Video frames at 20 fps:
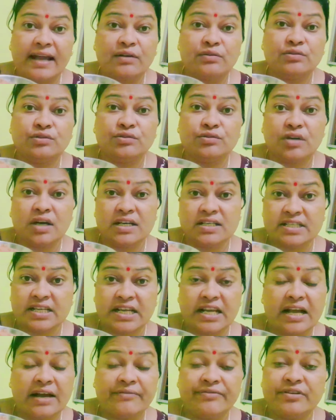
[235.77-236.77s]
এখন তো আর
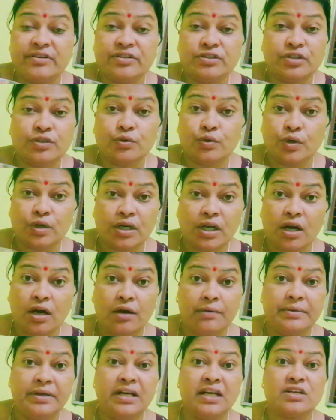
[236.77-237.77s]
সেই গাফিলতি করলে
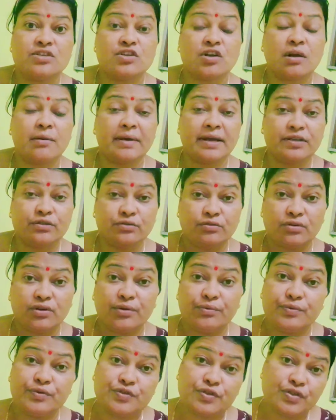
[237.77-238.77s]
হবে না সবাই
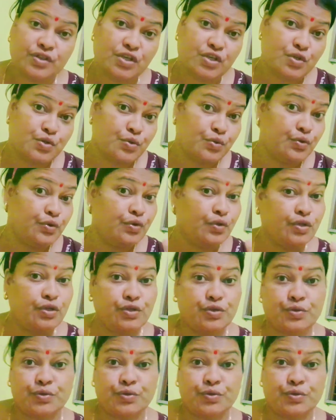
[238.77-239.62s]
দুর্গাপুজোতে সুন্দরী